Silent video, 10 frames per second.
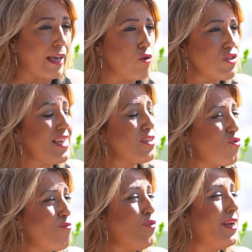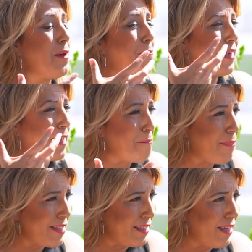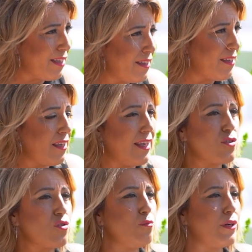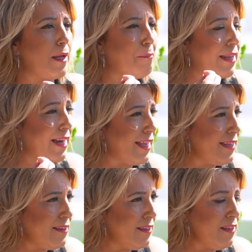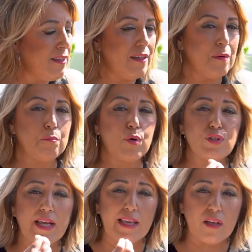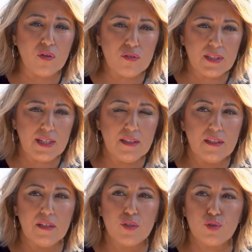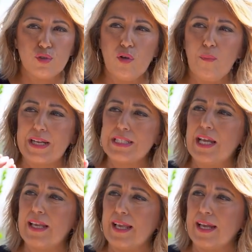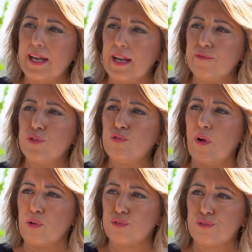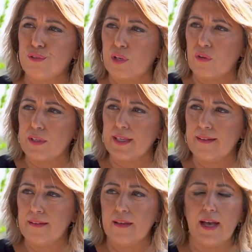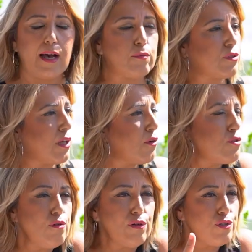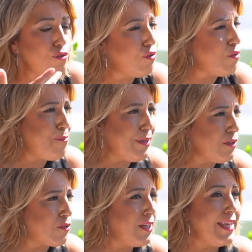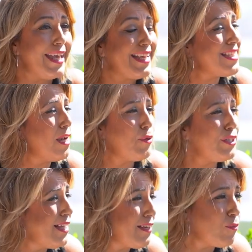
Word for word: que cosas que son buenas para España y que son buenas para la gente, votar en contra solo para echarle en cara la foto al otro de con quién ha votado. Eso es lo que yo no comprendo. Es que esa es la política que